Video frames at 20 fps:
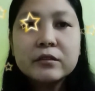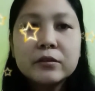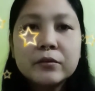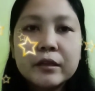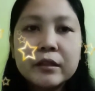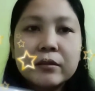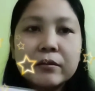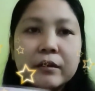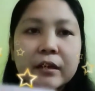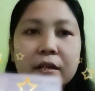So,
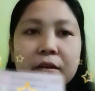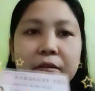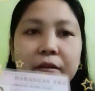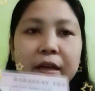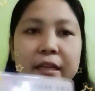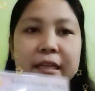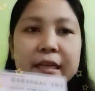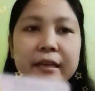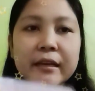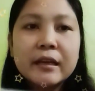ito nga, no,
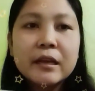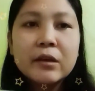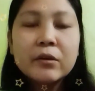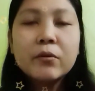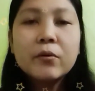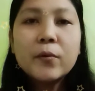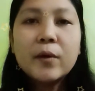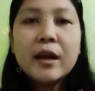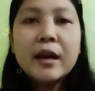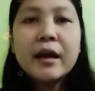ganyan.
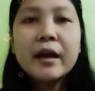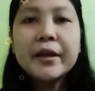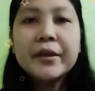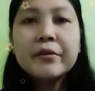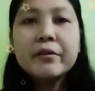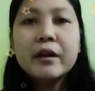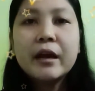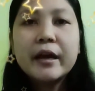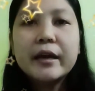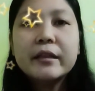Kukuha lang
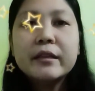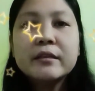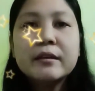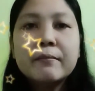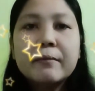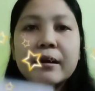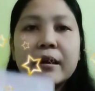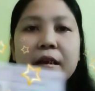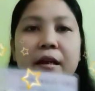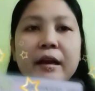kayo ng ID sa
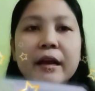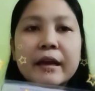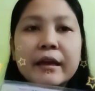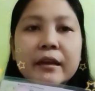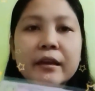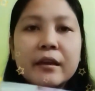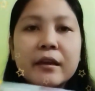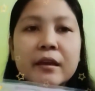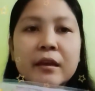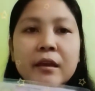
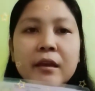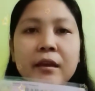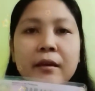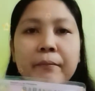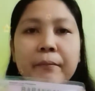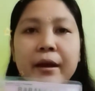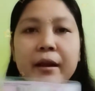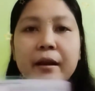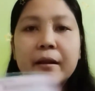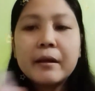barangay
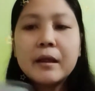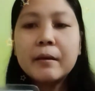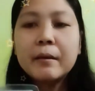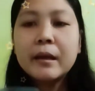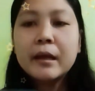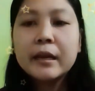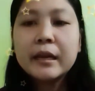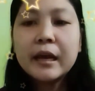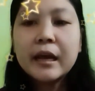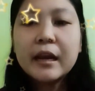para
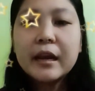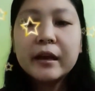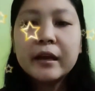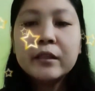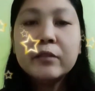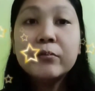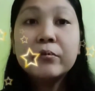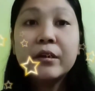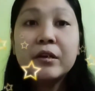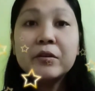nakalagay
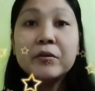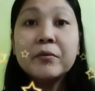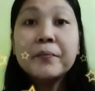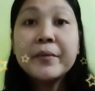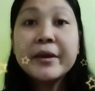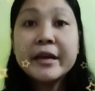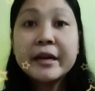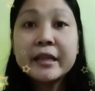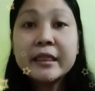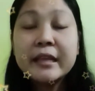doon na yung
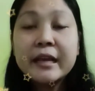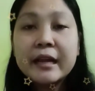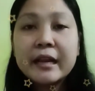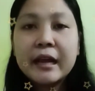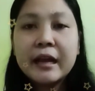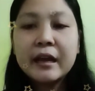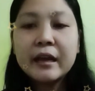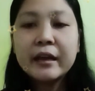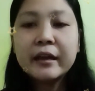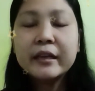married ka
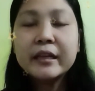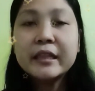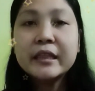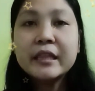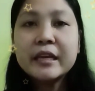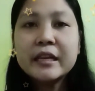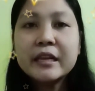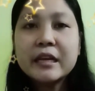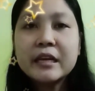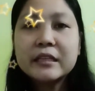na.
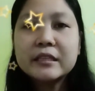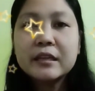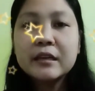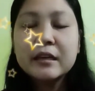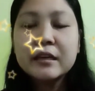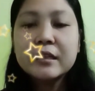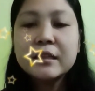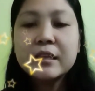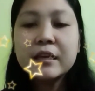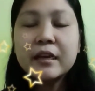Hindi na,
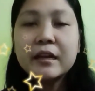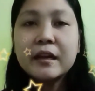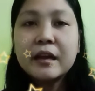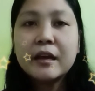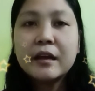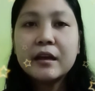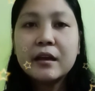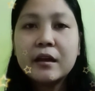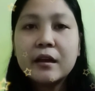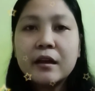hindi ka
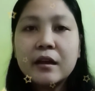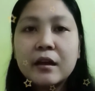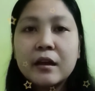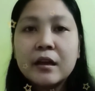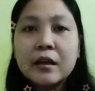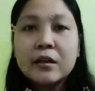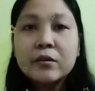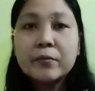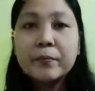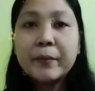na
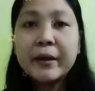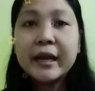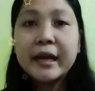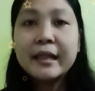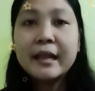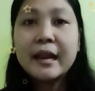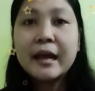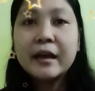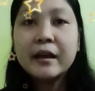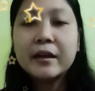nung
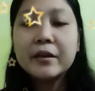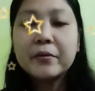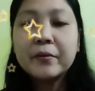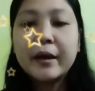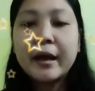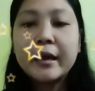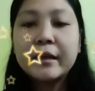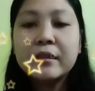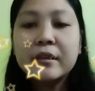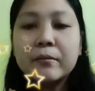pagkadalaga yung
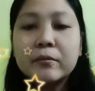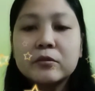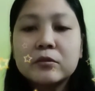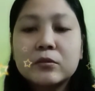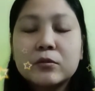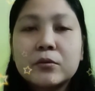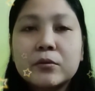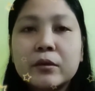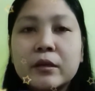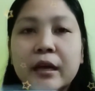ID mo.
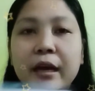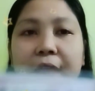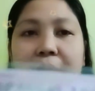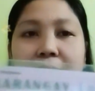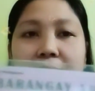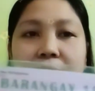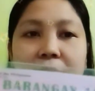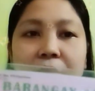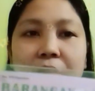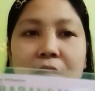So,
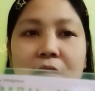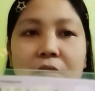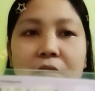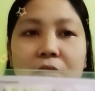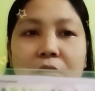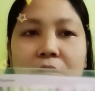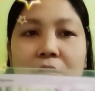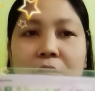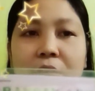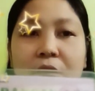ayan nga, no.
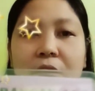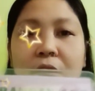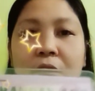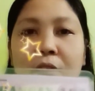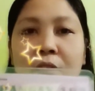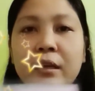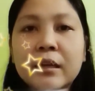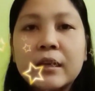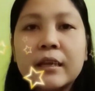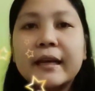
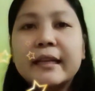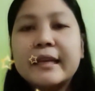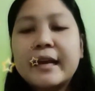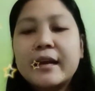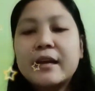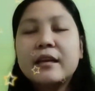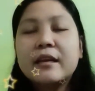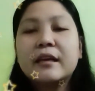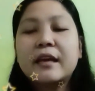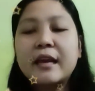
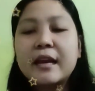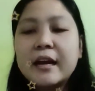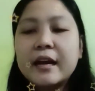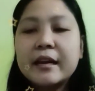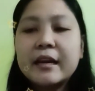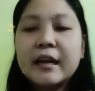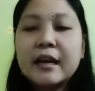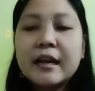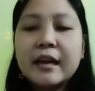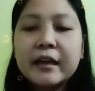Ganyan.
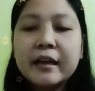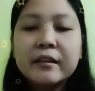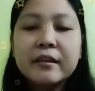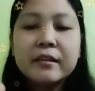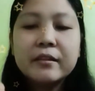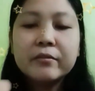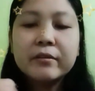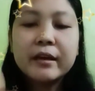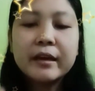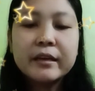Kailangan nakalagay
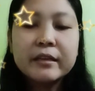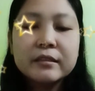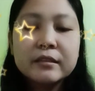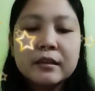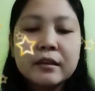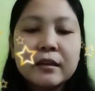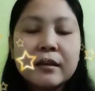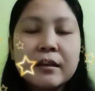dito, guys.